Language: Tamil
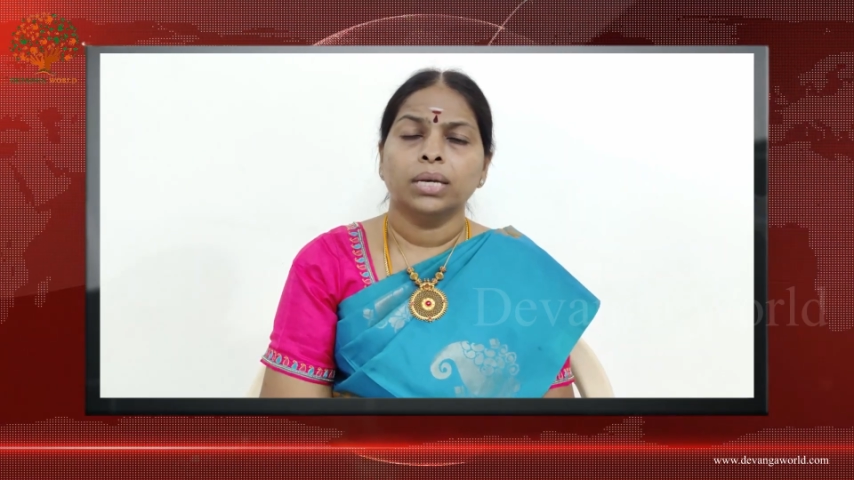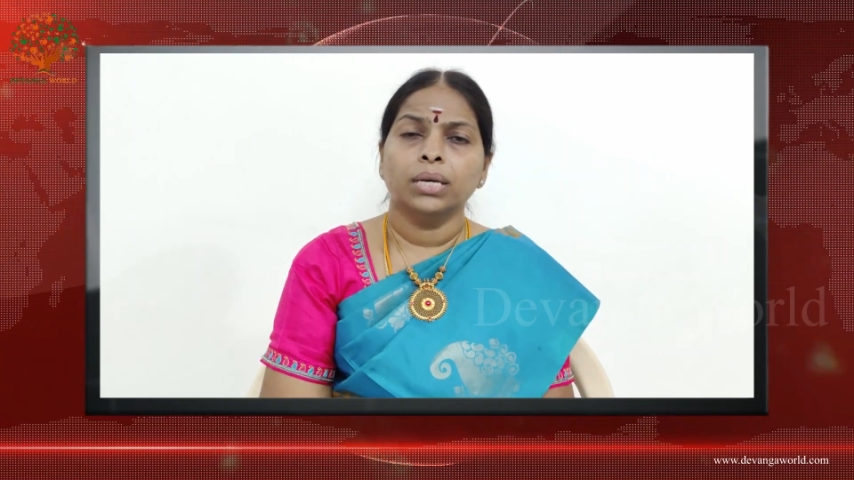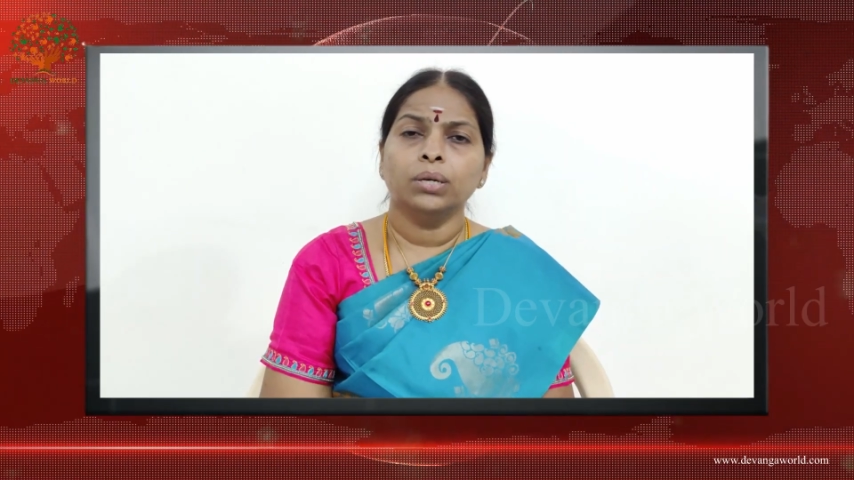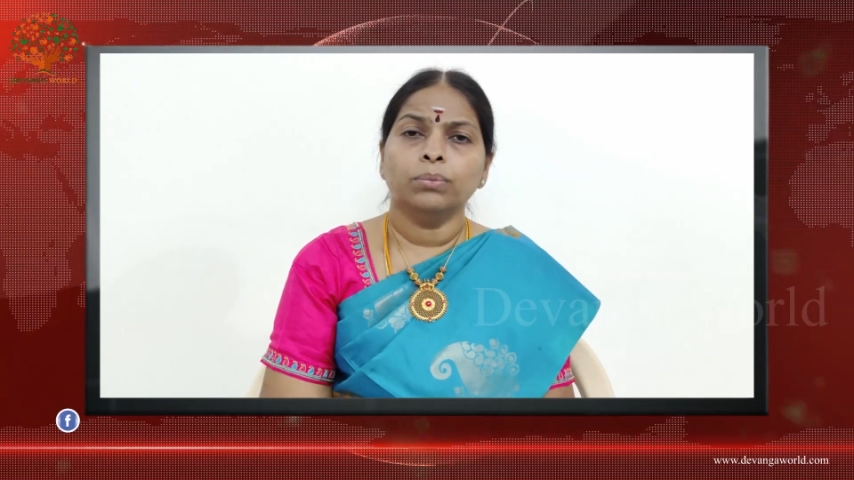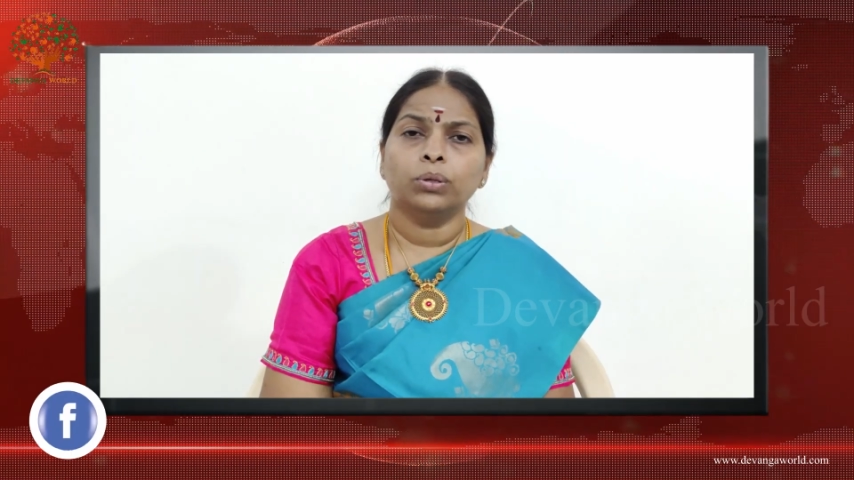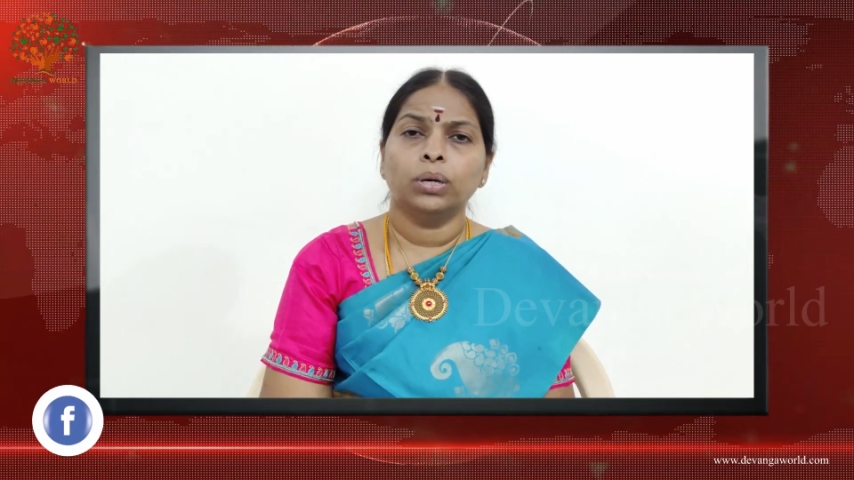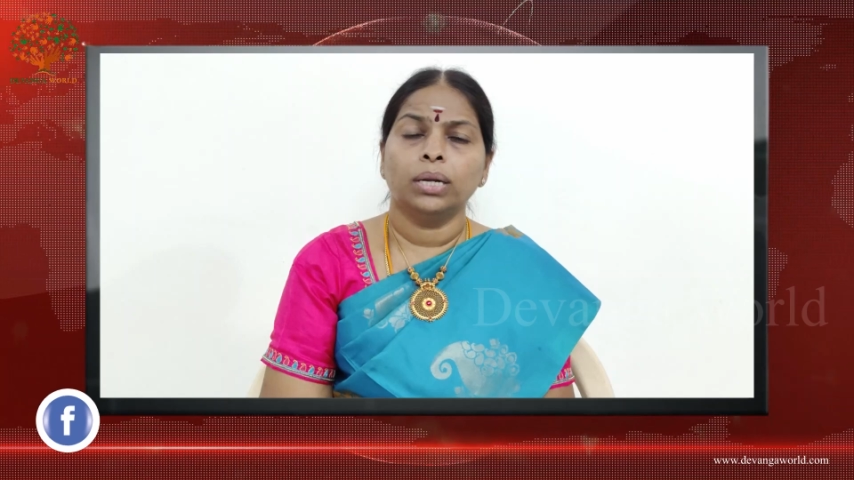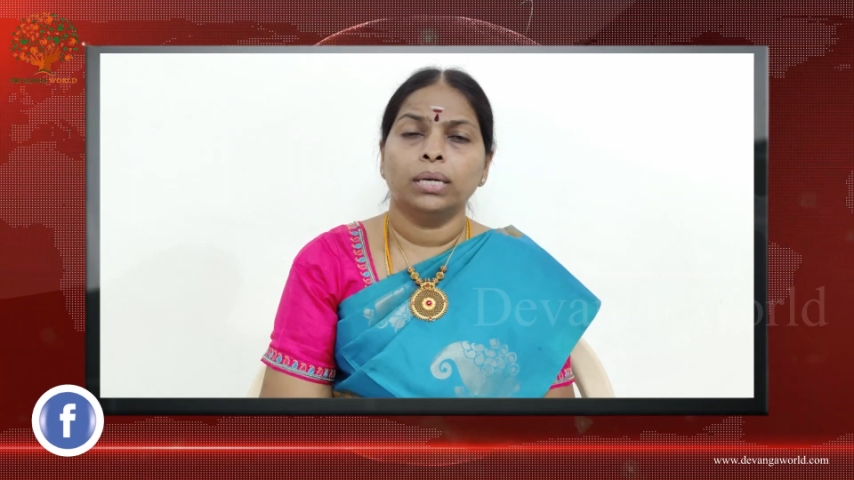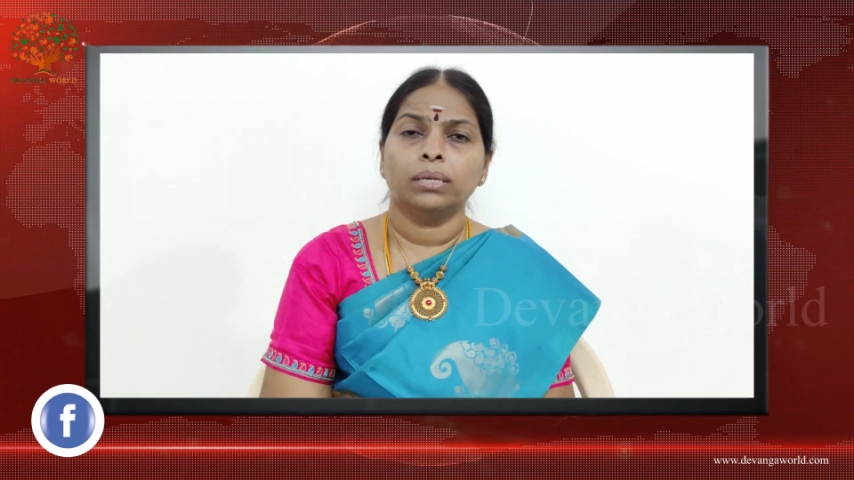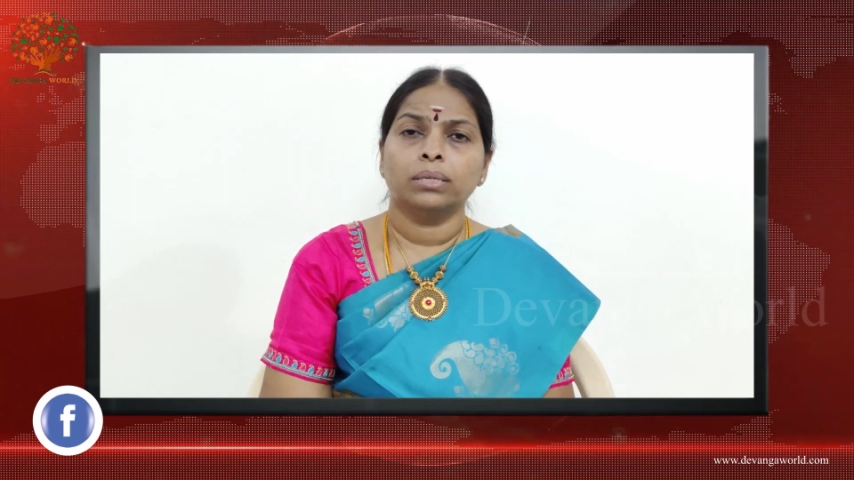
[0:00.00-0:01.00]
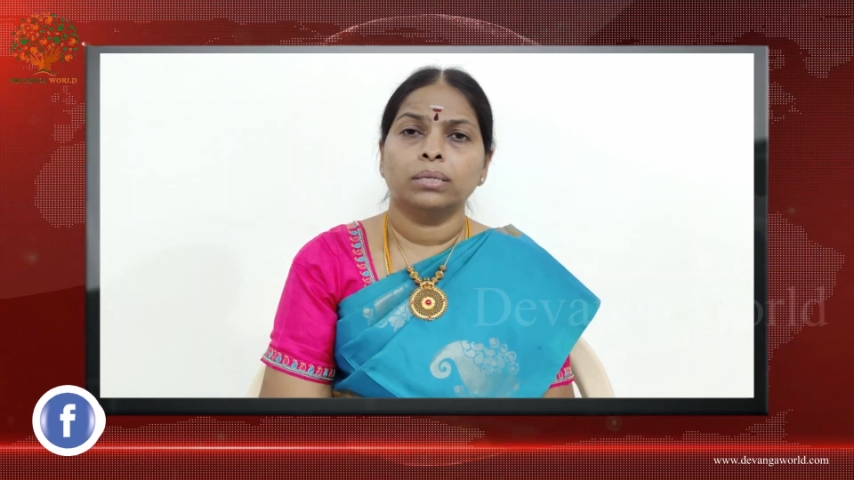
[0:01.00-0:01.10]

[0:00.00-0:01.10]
செய்யும் தொழிலை